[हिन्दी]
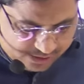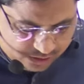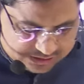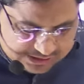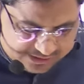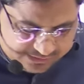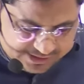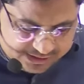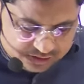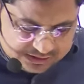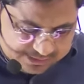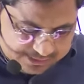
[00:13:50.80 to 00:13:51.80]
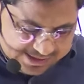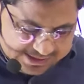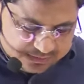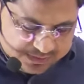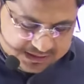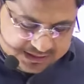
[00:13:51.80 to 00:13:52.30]
देखो जनवरी
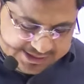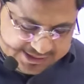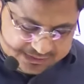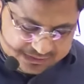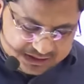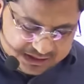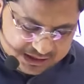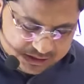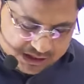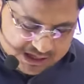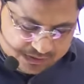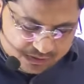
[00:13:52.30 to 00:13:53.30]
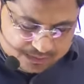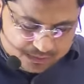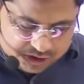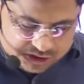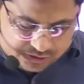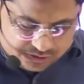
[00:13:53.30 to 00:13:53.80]
2022 में त्रिदिवसीय जो है वो
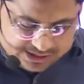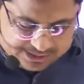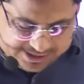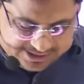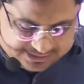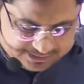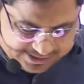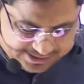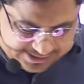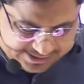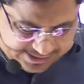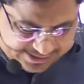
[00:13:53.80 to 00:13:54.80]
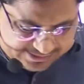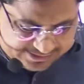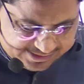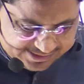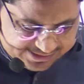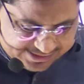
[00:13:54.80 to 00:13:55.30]
महोत्सव की मेजबानी की
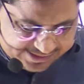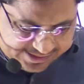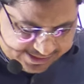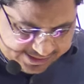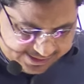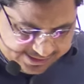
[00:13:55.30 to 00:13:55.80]
किसने की है